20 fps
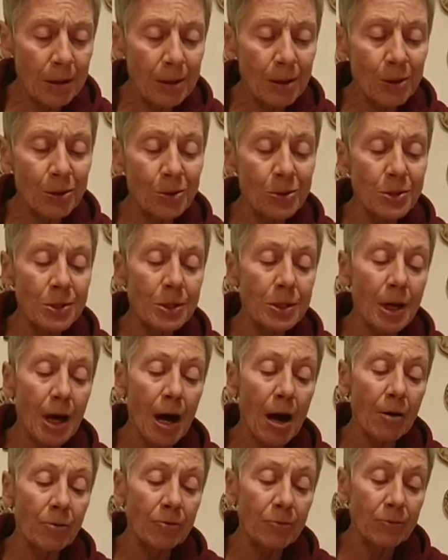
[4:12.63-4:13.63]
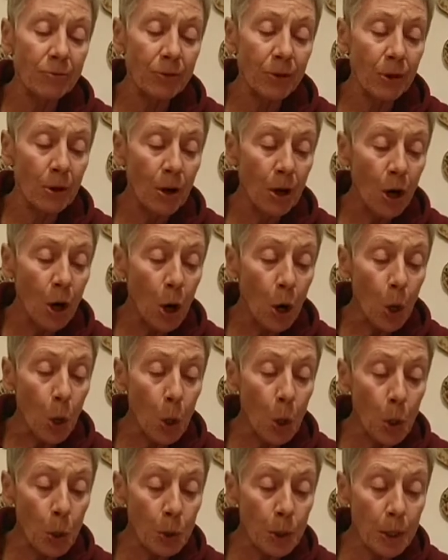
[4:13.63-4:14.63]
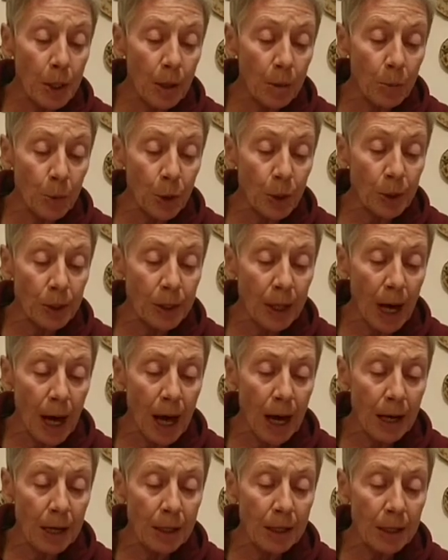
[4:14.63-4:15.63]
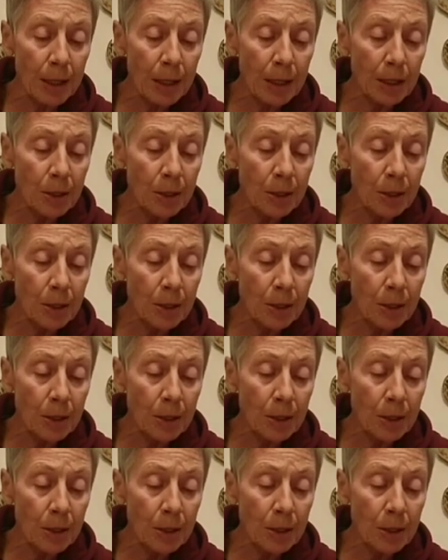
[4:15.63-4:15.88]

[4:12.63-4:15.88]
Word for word: Oh Saffo, onda mortale,